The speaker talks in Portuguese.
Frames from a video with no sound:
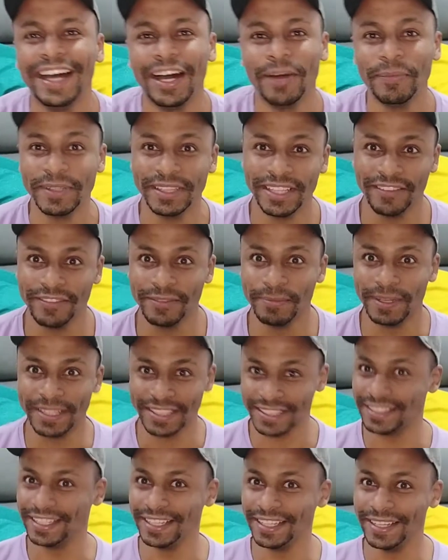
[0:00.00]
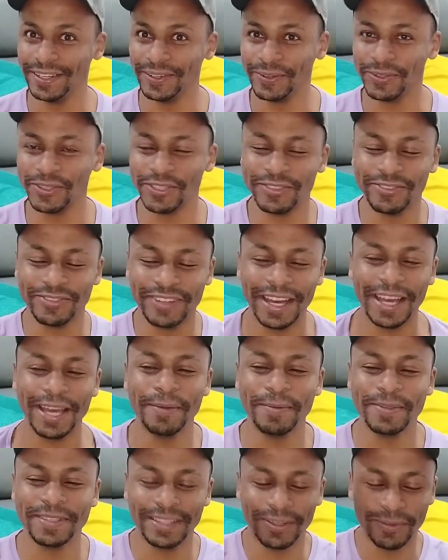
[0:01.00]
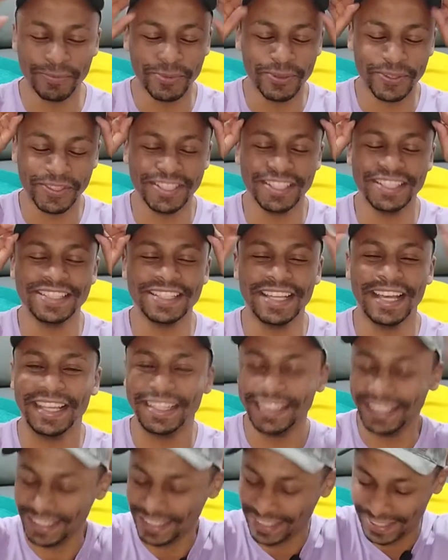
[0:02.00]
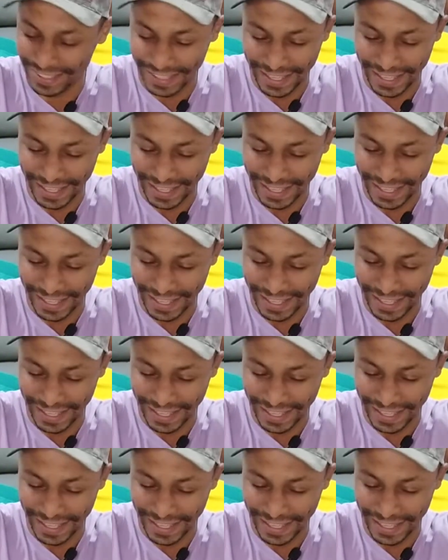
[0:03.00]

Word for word: aumentar a vibração, good vibes, dar um pouco de risada.